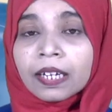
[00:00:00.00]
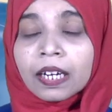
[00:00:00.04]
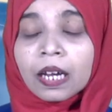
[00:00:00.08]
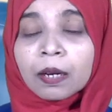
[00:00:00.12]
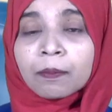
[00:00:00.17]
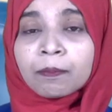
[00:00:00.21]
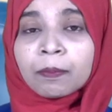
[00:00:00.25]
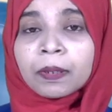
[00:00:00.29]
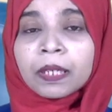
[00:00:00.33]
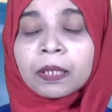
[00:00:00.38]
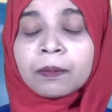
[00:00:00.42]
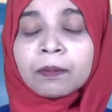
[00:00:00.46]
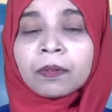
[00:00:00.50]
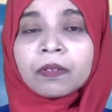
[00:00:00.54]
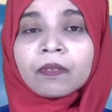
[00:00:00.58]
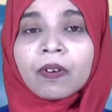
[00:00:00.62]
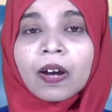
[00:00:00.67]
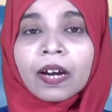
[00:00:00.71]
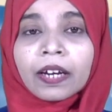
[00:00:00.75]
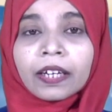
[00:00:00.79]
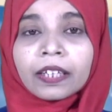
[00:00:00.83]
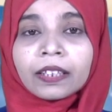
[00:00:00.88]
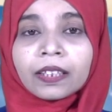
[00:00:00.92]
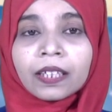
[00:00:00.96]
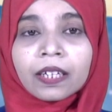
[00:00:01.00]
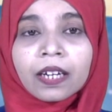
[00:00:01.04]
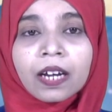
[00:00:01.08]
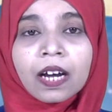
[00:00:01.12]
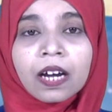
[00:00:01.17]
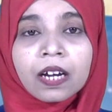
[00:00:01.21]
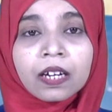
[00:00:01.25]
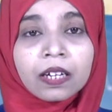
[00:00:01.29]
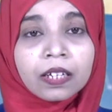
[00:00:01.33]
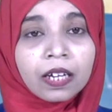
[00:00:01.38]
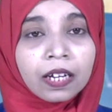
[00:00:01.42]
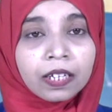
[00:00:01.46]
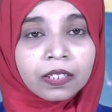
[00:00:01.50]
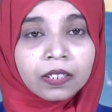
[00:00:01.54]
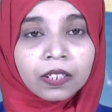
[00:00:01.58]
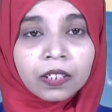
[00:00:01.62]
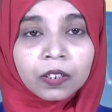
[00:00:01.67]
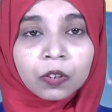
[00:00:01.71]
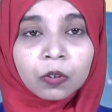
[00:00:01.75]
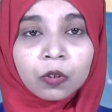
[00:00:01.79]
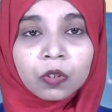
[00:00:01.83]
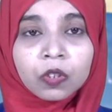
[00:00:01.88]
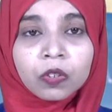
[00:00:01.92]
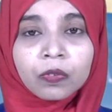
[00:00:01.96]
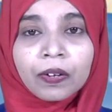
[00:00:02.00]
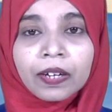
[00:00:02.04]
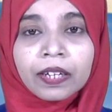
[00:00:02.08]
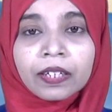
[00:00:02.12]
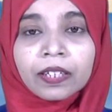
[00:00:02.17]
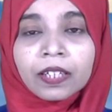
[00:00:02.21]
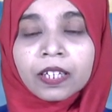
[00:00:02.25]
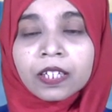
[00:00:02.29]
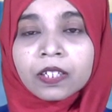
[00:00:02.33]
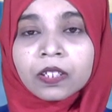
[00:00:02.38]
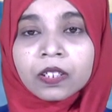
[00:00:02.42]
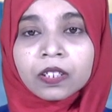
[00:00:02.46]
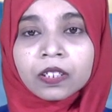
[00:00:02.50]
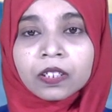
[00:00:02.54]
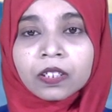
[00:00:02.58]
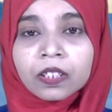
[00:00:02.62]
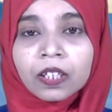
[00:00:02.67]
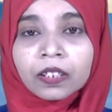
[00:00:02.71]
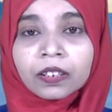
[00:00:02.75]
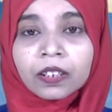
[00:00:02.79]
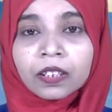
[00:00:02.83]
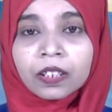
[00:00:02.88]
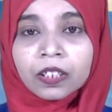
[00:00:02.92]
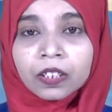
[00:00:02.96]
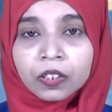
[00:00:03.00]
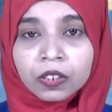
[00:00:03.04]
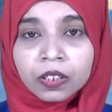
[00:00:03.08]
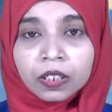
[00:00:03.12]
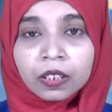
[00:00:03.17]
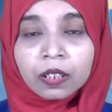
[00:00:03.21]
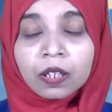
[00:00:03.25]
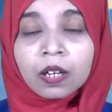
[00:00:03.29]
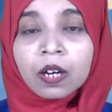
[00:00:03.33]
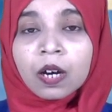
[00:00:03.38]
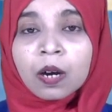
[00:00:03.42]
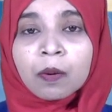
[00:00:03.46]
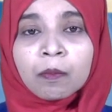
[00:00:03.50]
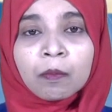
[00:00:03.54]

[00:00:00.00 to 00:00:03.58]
नामपली में वाक़ दरगाह हजरत यूसुफैन के सज्जादा नशीन